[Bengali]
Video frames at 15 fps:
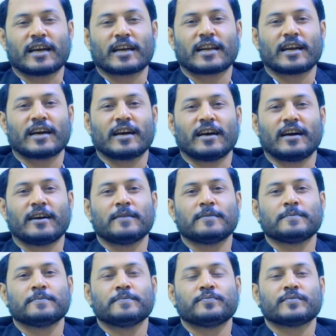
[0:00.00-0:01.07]
লাখ টাকা
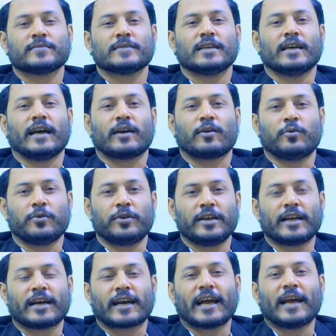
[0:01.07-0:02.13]
এক কোটি
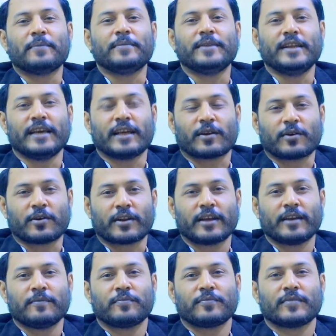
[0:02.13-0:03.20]
টাকা এফডিআর করে
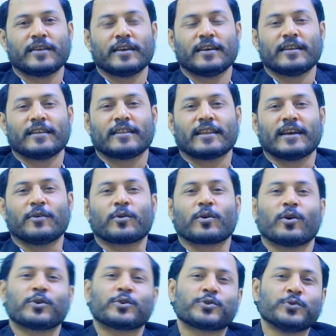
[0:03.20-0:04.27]

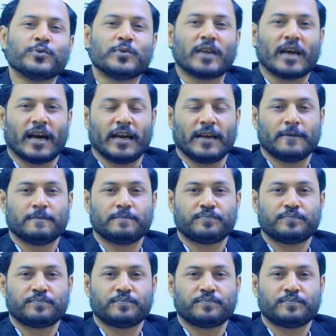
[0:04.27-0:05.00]
ওরাও সুদ খায়